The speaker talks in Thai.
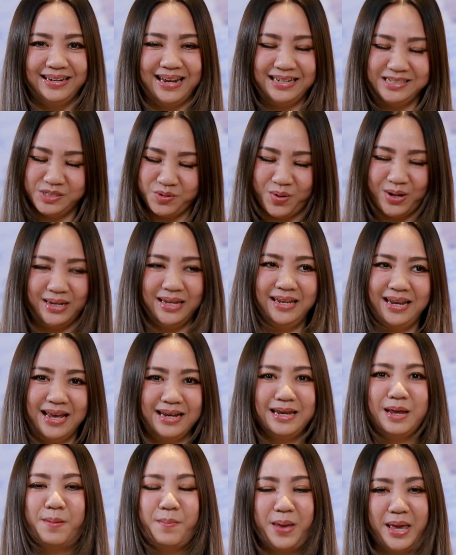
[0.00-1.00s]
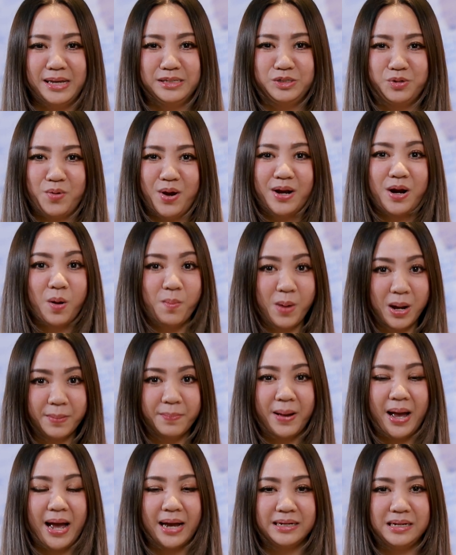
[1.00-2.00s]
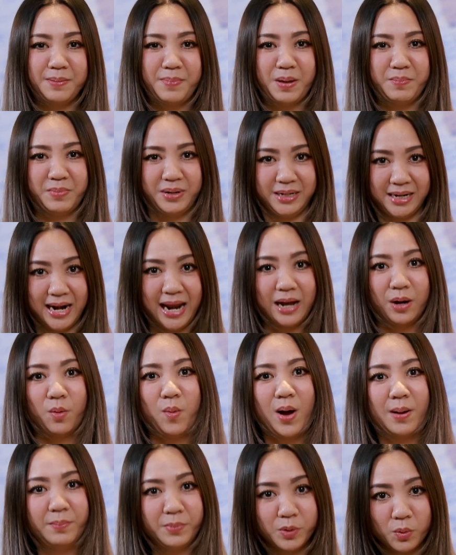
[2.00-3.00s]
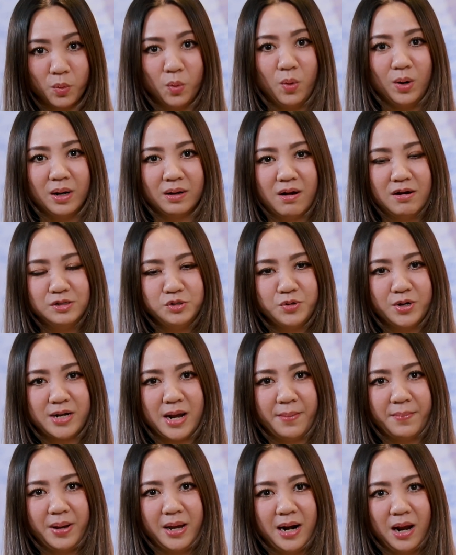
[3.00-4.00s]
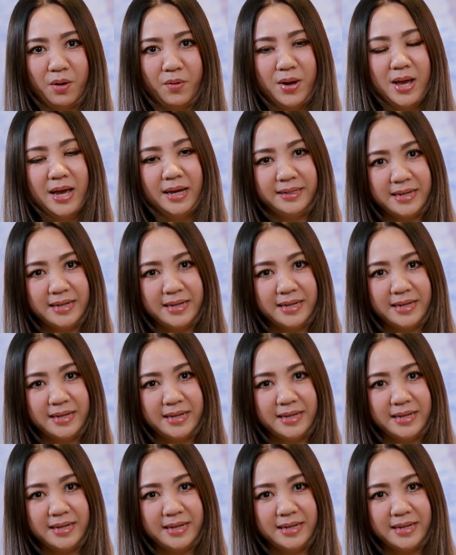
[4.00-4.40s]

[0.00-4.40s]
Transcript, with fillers: ในส่วนนี้เนี่ย TMA ช่วยเรามาก ๆ ที่เป็นเหมือนคลังความรู้ แล้วก็ช่วยทำให้เรา